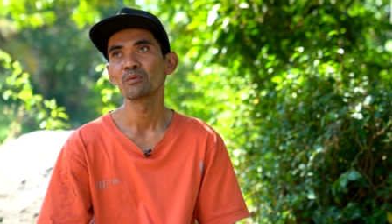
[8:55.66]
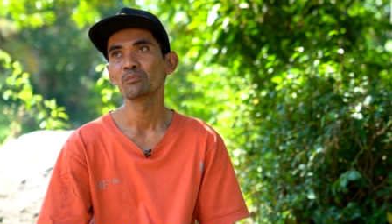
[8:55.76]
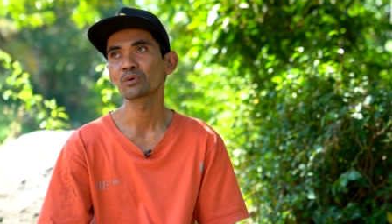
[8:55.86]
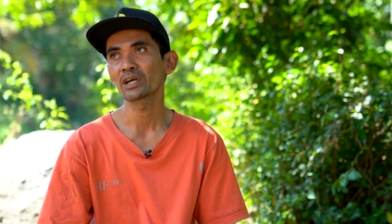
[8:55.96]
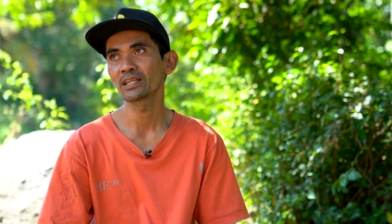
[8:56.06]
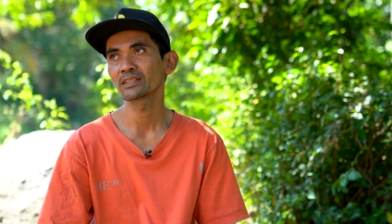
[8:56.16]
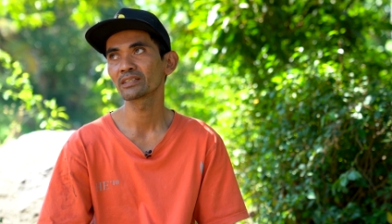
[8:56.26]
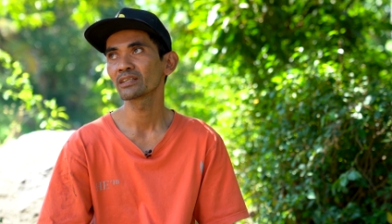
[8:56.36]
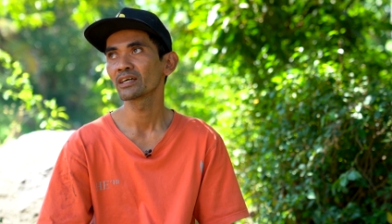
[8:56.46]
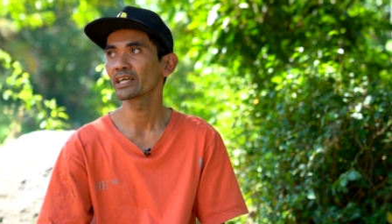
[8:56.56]

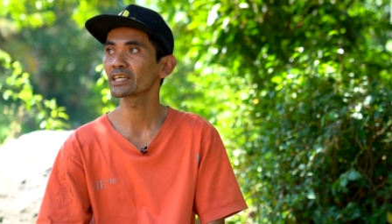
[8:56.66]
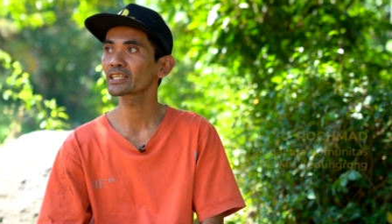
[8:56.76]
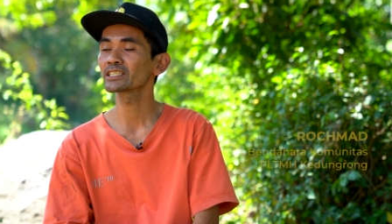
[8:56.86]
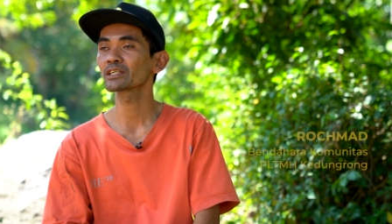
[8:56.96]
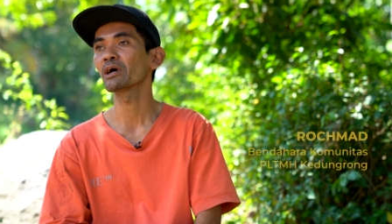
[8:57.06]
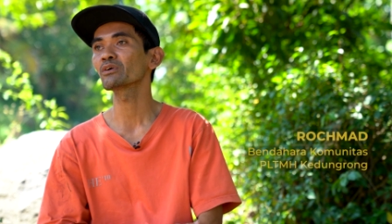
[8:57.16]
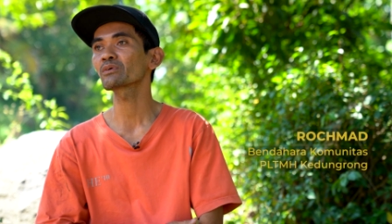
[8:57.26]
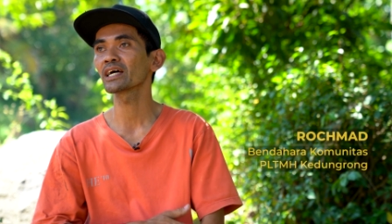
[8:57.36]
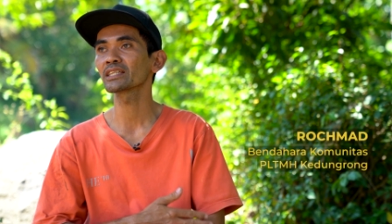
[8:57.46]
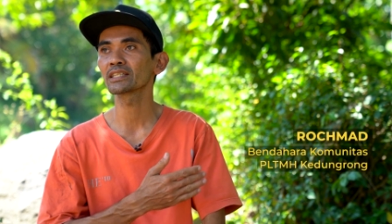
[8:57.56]
bukan energi
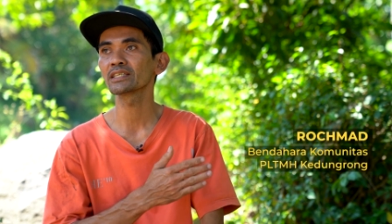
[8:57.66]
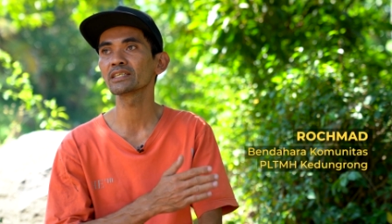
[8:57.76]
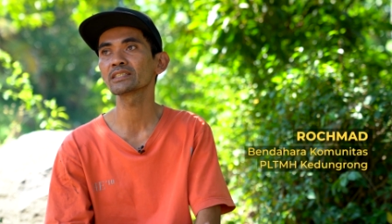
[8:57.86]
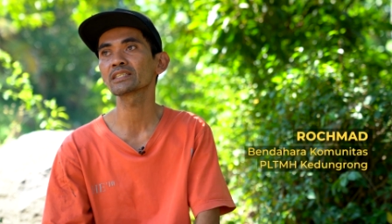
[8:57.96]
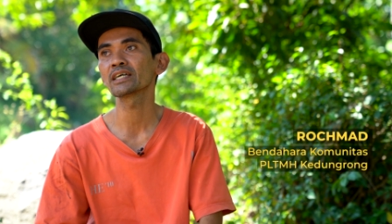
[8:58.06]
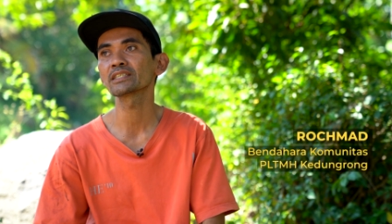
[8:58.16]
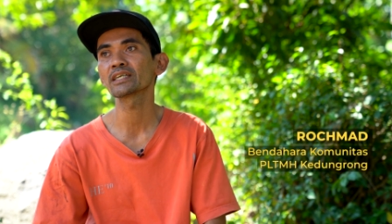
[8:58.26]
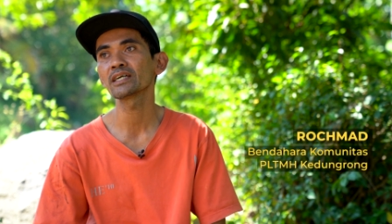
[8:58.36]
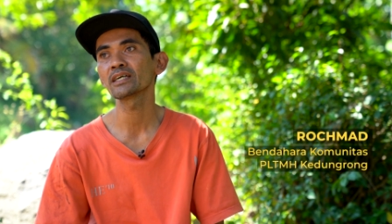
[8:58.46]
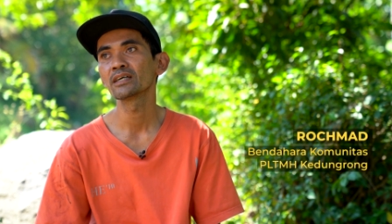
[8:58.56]
terbarukan nanti
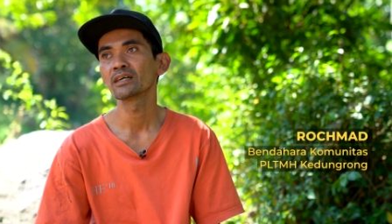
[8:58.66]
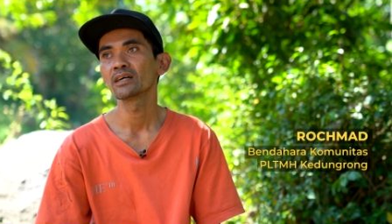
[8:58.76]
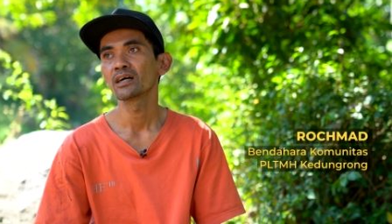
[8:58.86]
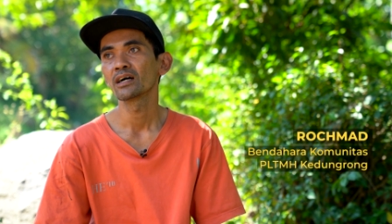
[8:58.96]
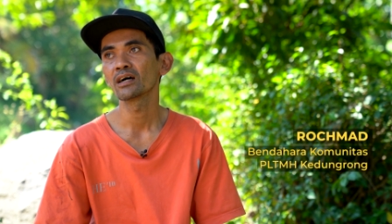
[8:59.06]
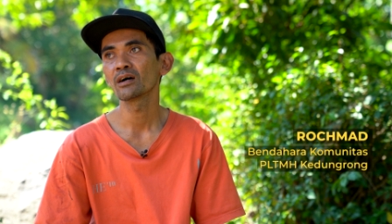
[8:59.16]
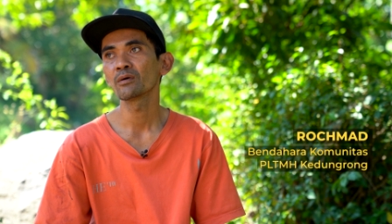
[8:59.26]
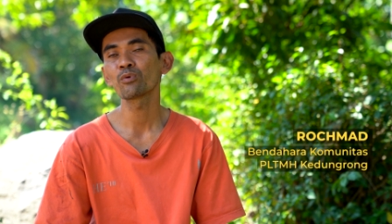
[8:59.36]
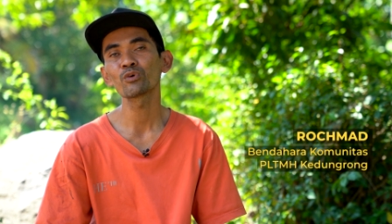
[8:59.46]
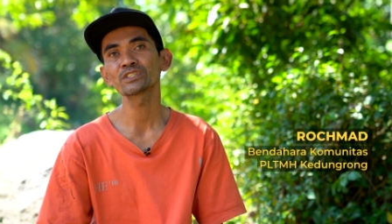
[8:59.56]
istilahnya e,
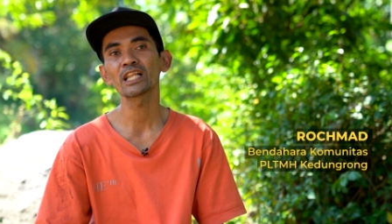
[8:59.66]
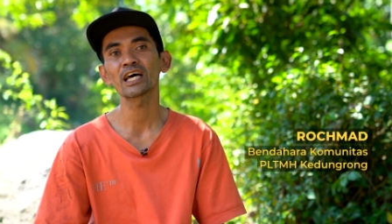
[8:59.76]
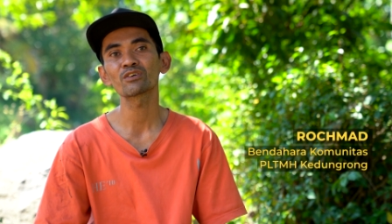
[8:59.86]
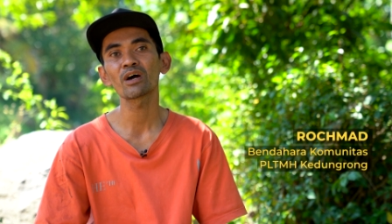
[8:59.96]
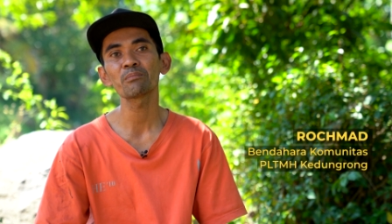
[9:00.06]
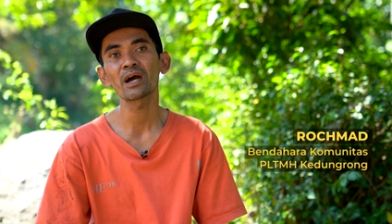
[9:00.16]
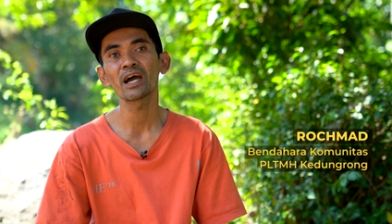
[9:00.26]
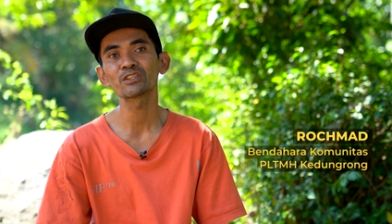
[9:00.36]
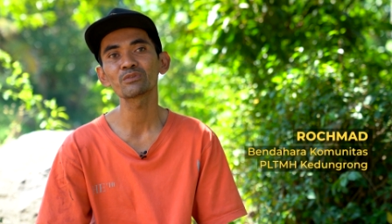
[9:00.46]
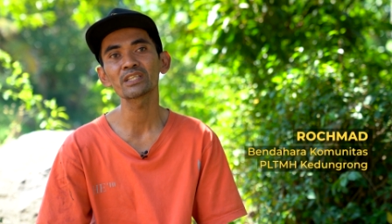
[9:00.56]
fosil atau
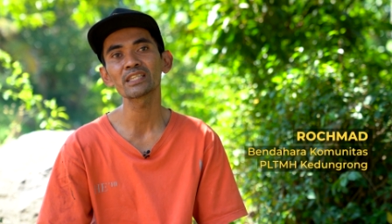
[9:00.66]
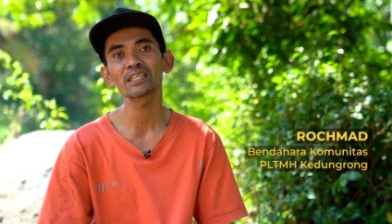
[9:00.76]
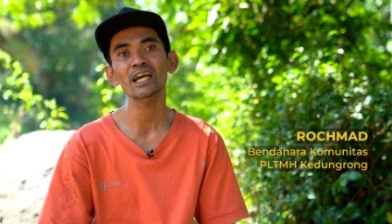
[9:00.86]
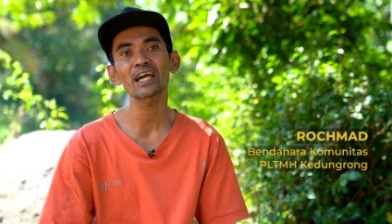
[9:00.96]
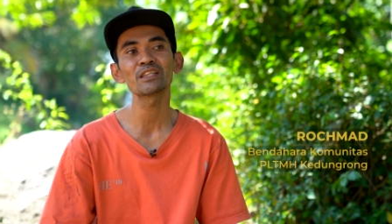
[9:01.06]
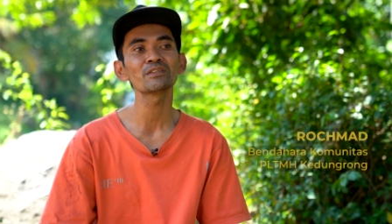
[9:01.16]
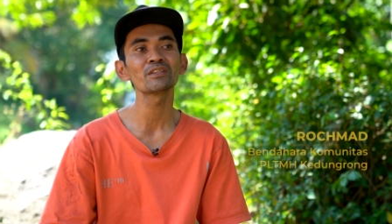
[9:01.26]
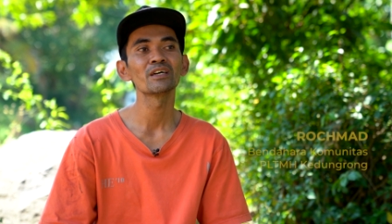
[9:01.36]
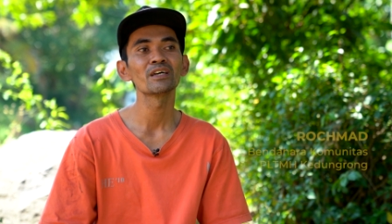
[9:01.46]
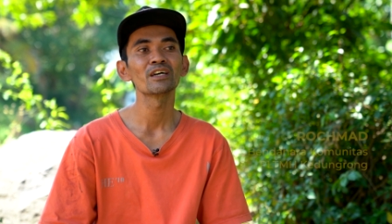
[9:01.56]
apa itu nanti akan
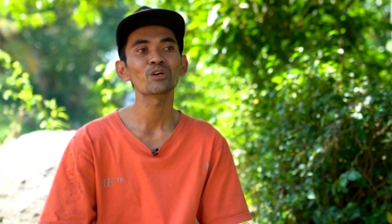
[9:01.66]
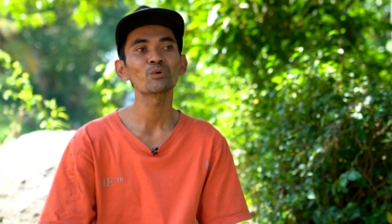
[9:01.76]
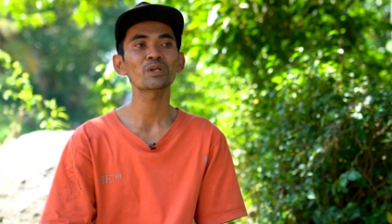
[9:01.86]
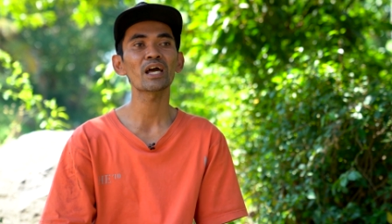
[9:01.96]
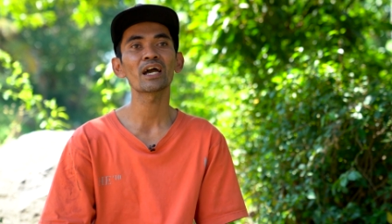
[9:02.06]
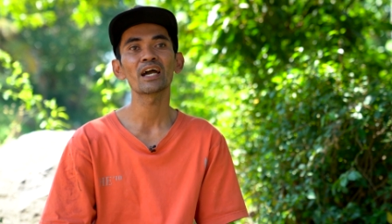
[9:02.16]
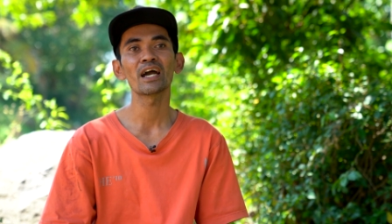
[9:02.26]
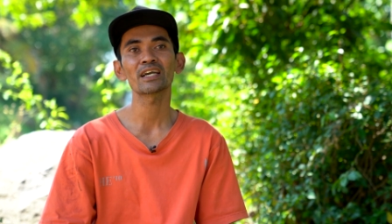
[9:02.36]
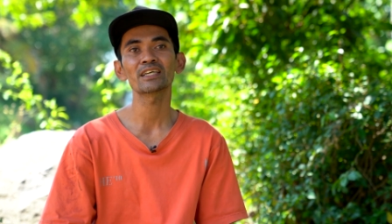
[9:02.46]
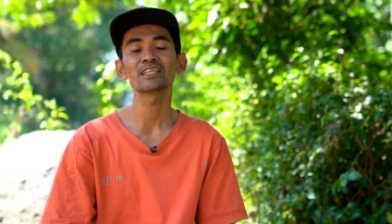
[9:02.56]
kurang
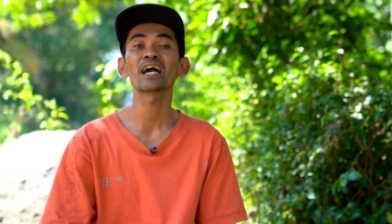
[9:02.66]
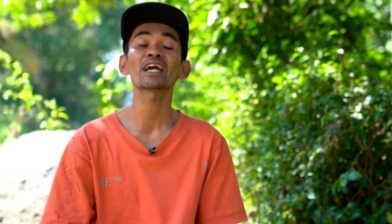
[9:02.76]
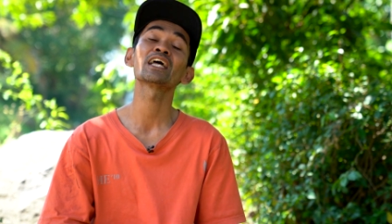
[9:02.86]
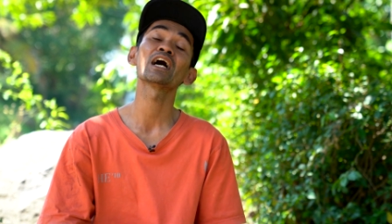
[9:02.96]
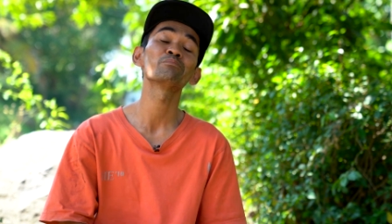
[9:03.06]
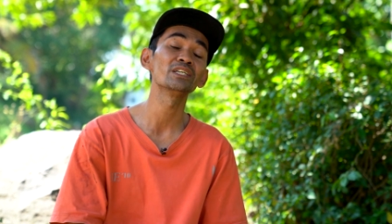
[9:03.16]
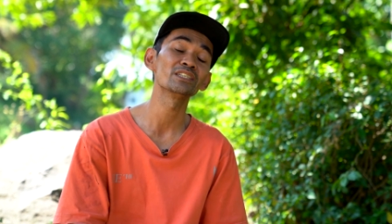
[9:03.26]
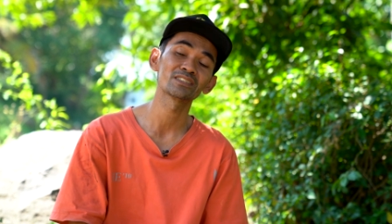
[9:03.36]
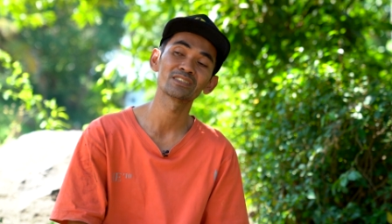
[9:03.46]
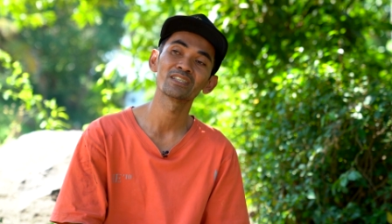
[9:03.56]
akhirnya akan
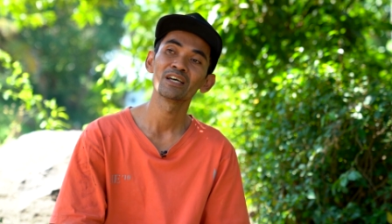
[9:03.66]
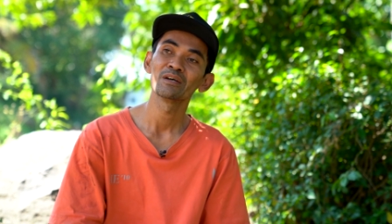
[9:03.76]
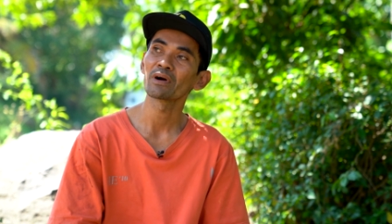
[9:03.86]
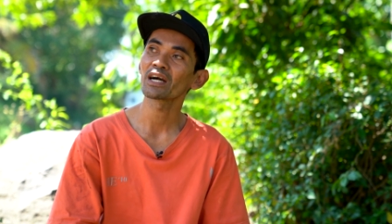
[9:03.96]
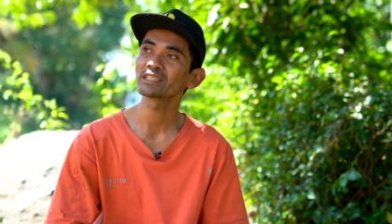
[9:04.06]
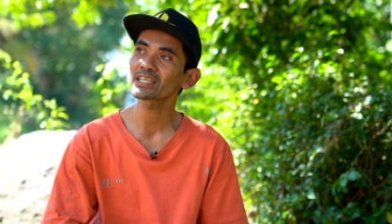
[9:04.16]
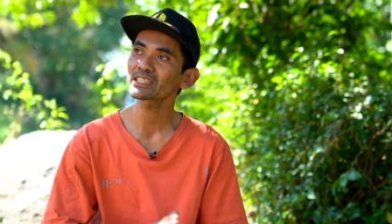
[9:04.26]
habis makanya